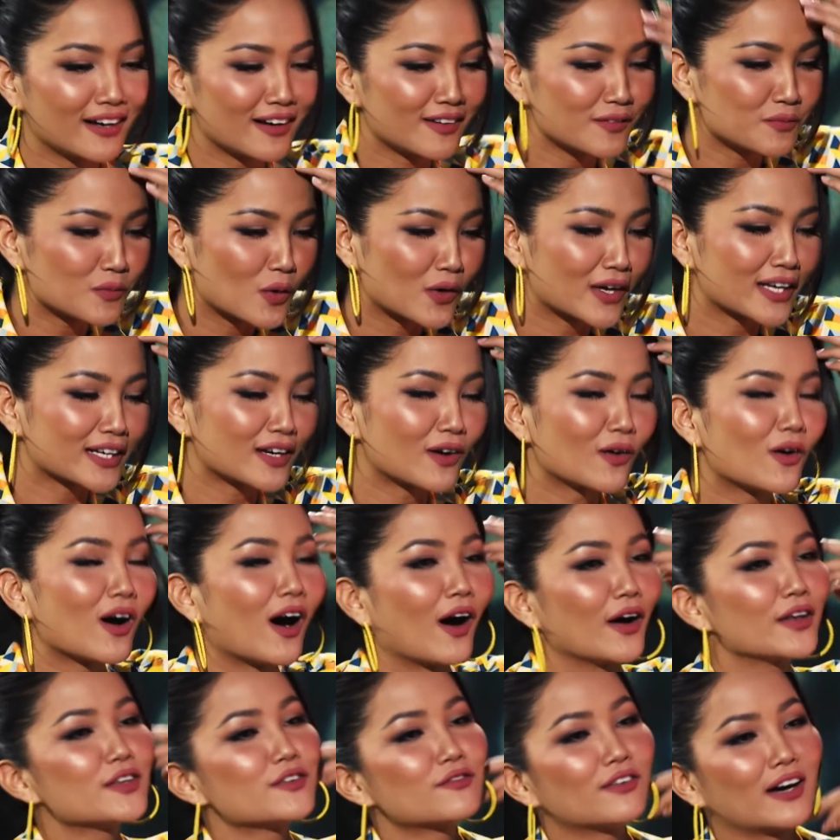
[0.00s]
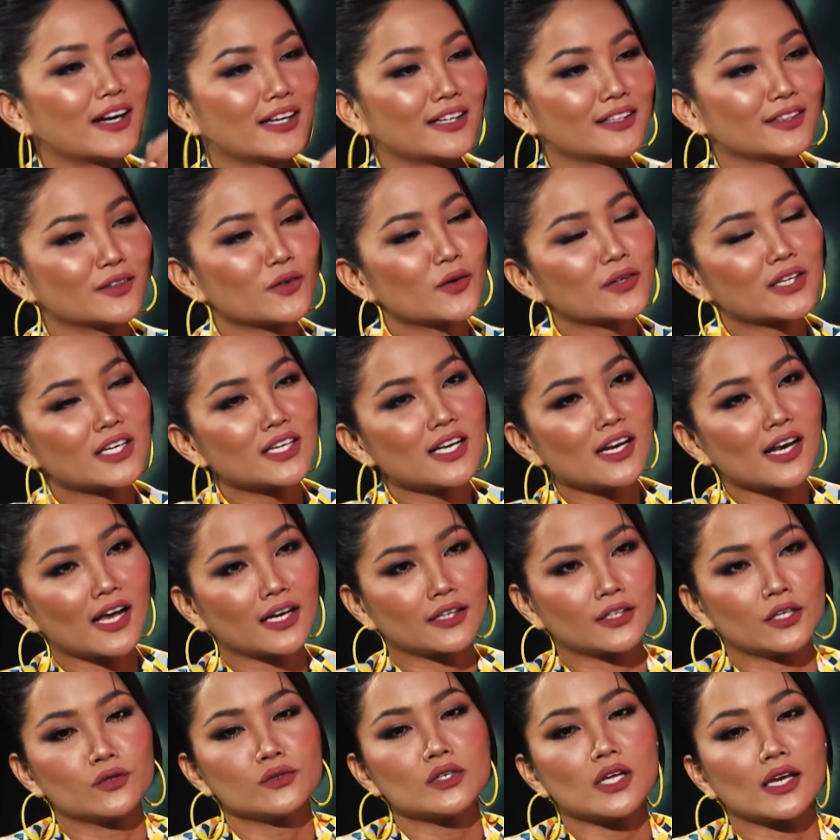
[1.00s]
Đó một cái câu hỏi như vậy Đôi khi ừ. là
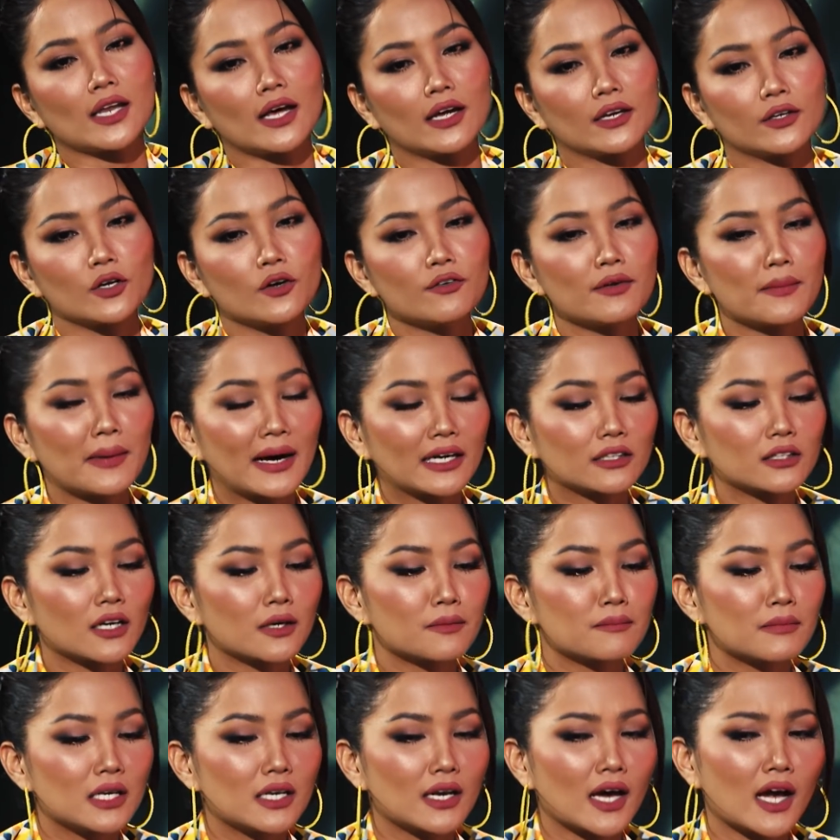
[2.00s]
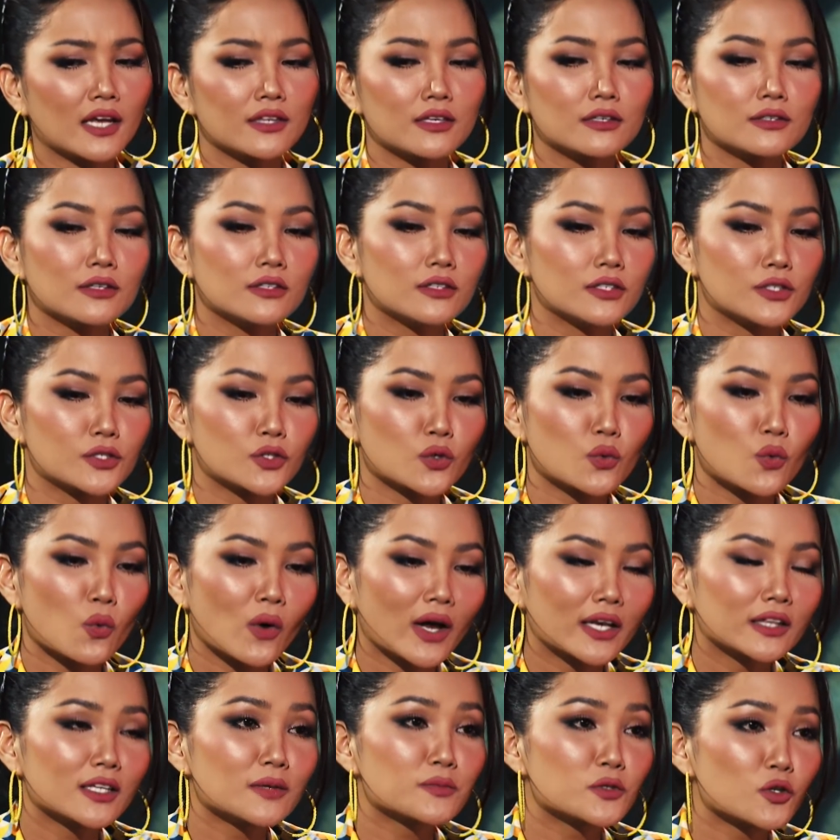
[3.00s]
kiểu như là đối với bản thân mình Hay những người xung
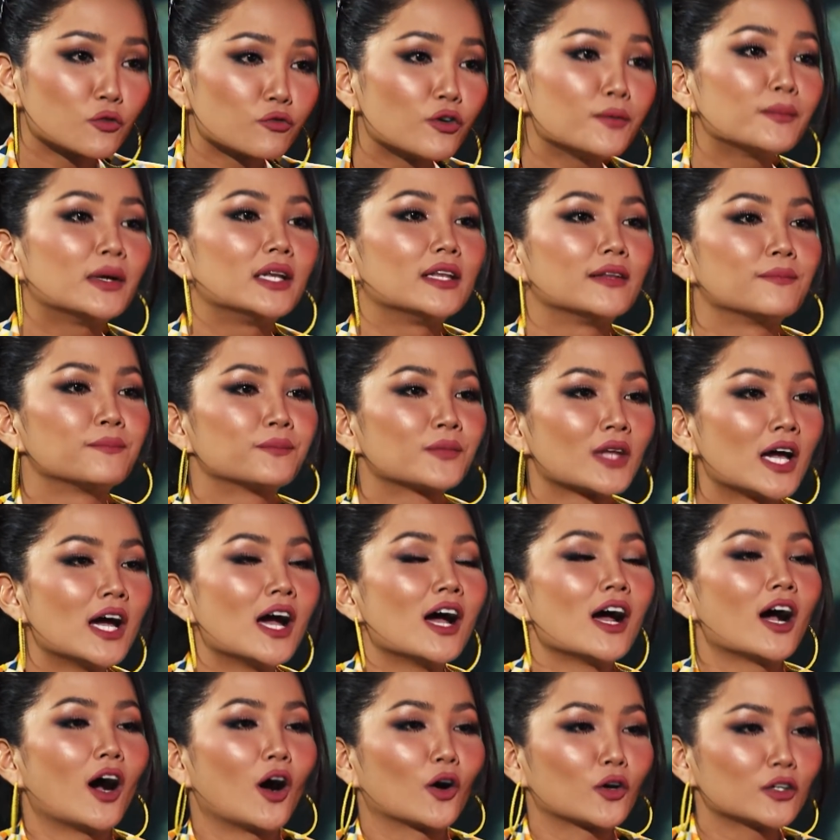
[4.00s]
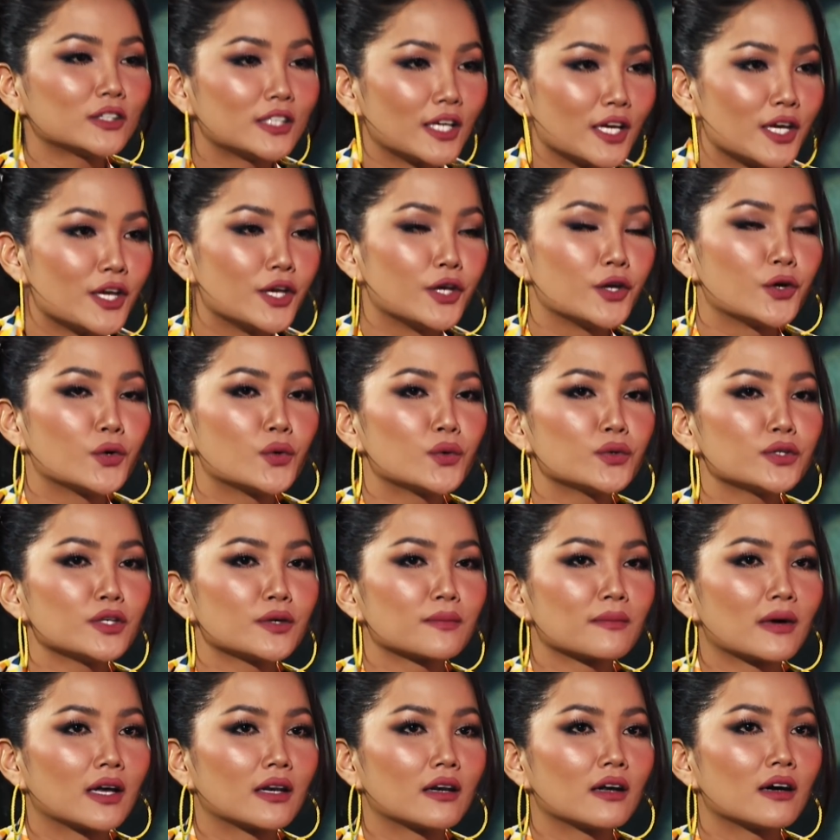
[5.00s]
quanh tiếp xúc với mình Họ có thể hiểu
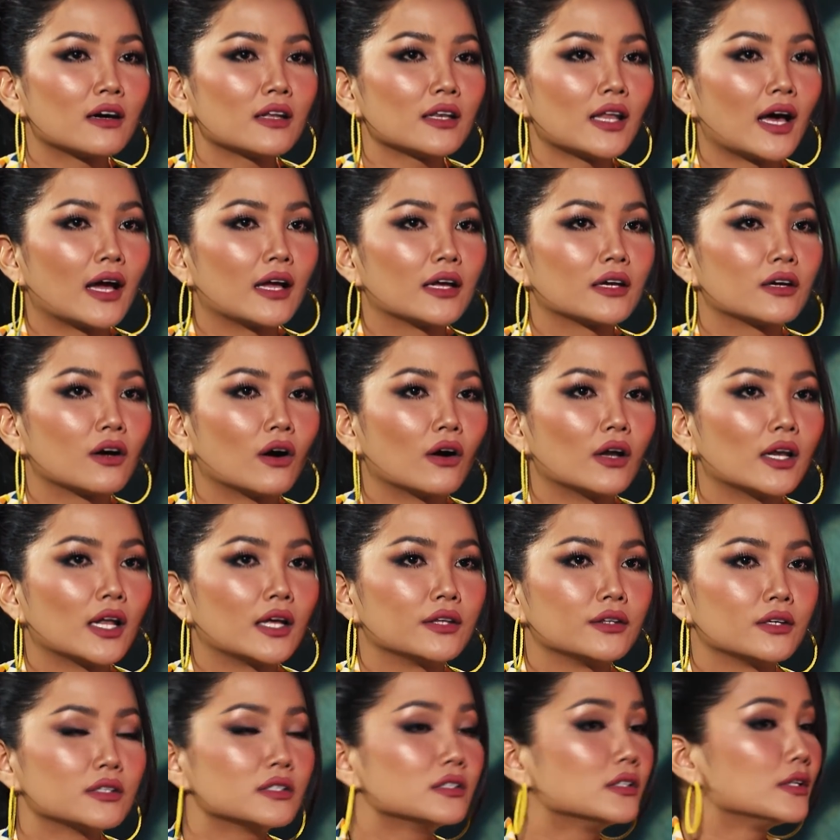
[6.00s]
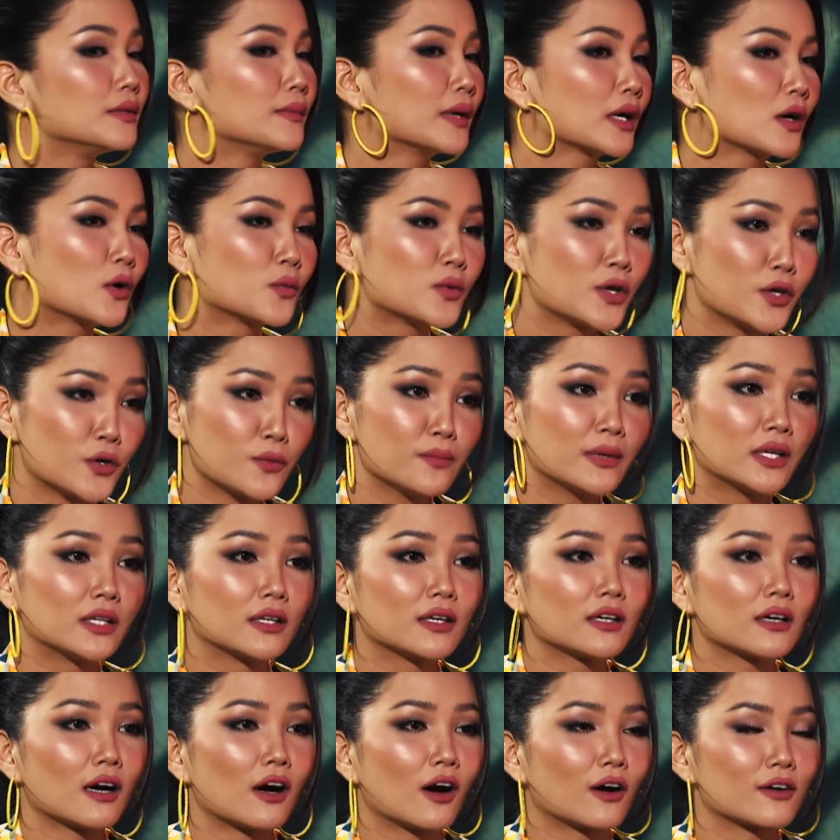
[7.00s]
nhưng mà nó lại gọi là những người mà không hiểu mình
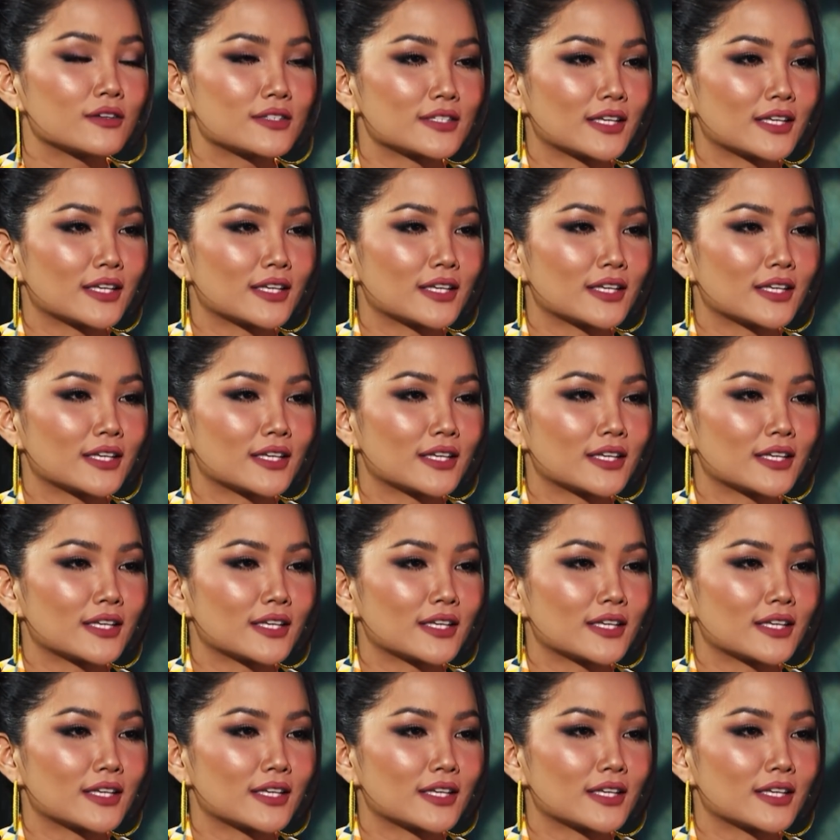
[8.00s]
á Họ ừ.